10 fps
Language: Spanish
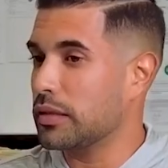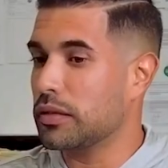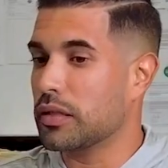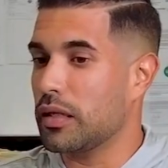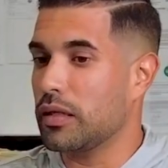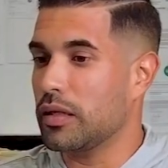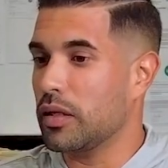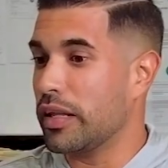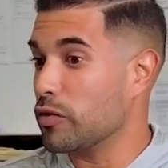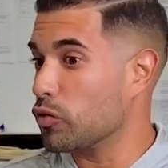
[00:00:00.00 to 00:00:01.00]
decir que
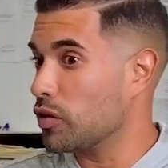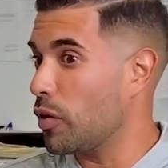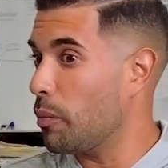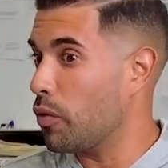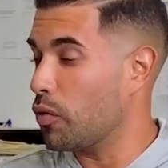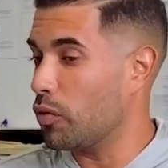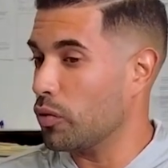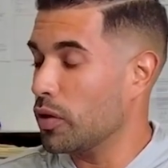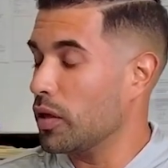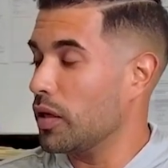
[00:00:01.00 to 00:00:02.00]
el, daño sea un poco
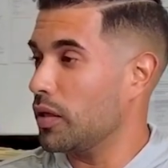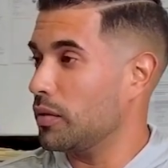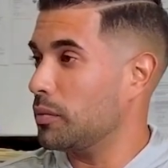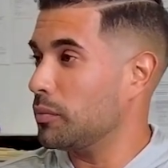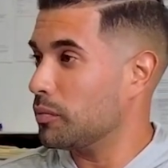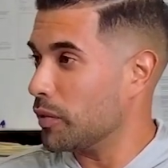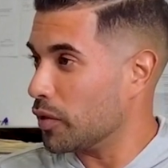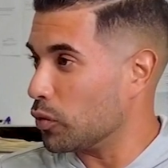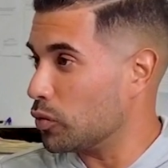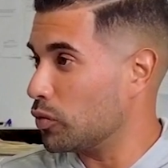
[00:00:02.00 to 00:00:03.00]
eh,
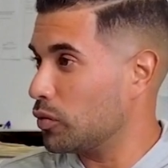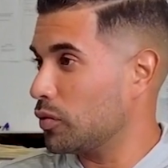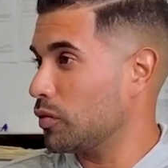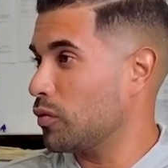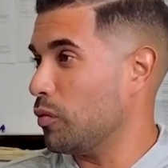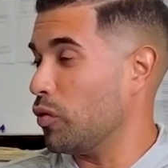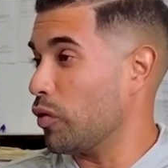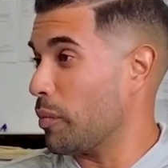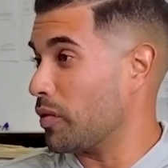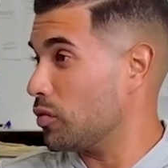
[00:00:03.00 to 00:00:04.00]
menos como lo
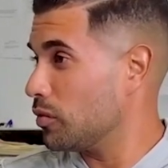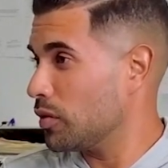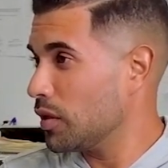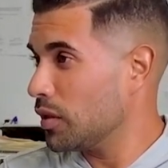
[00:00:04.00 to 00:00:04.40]
que pasó